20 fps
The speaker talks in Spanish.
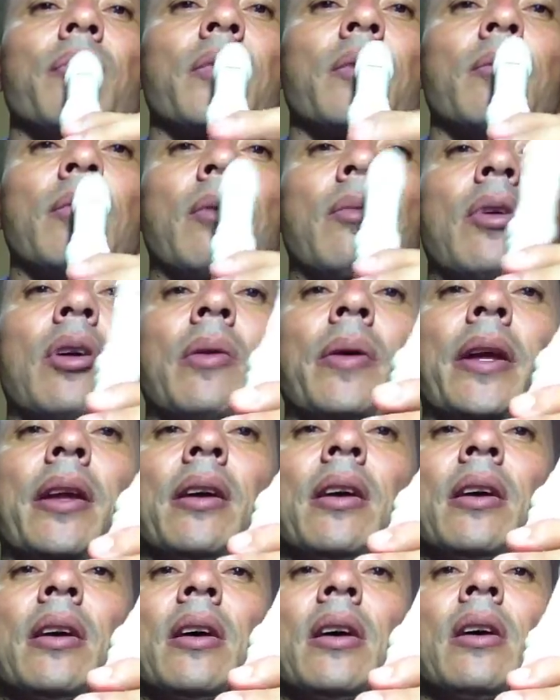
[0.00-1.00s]
Vamos a ver.
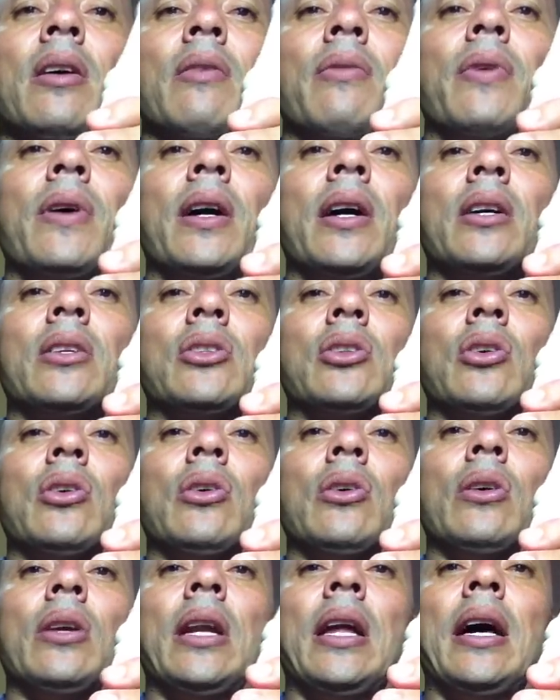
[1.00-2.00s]
Fa,
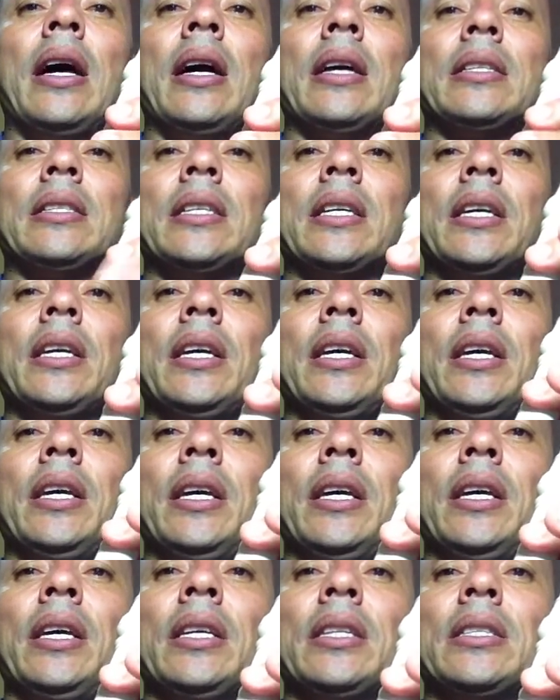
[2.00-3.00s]
sol,
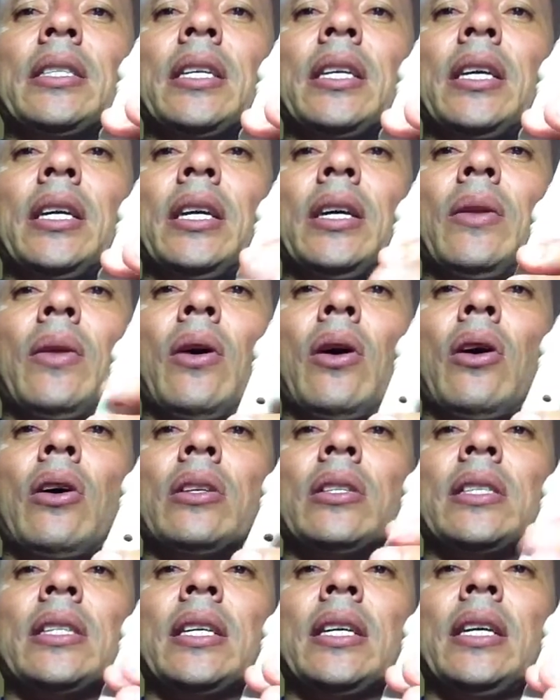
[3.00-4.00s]
si, si, do,
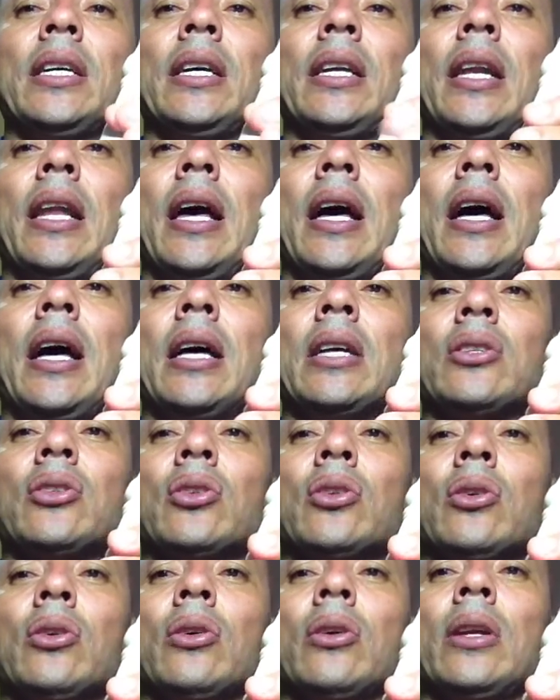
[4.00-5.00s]
si, la,
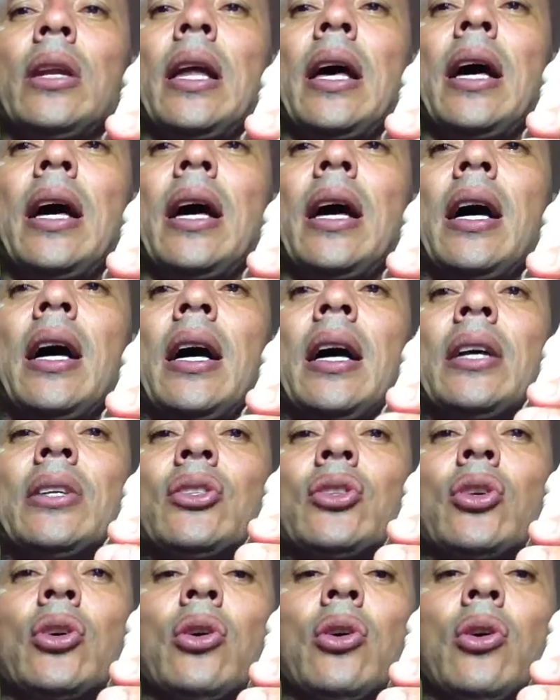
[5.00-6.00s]
sol,
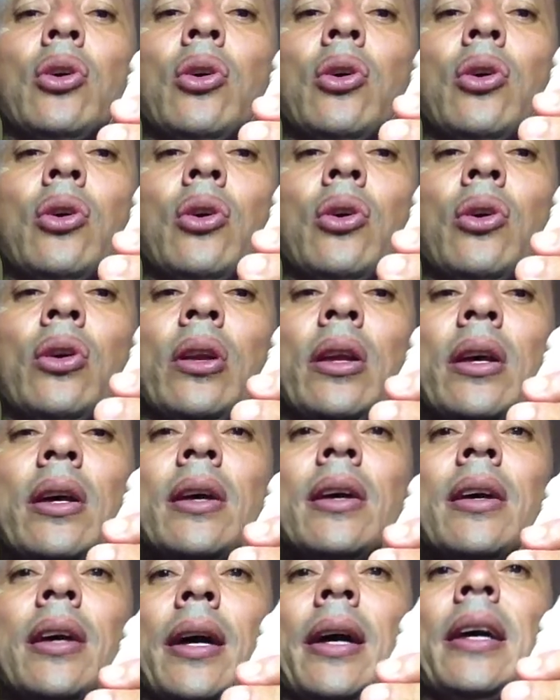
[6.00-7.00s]
sol.
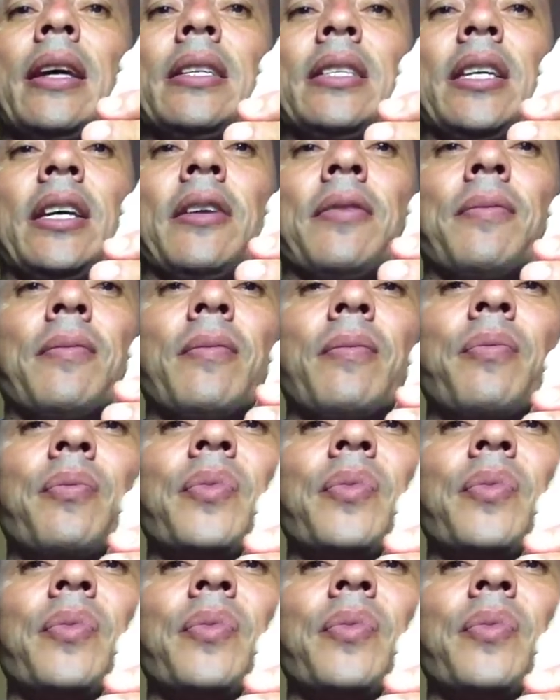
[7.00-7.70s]
Ahí sí.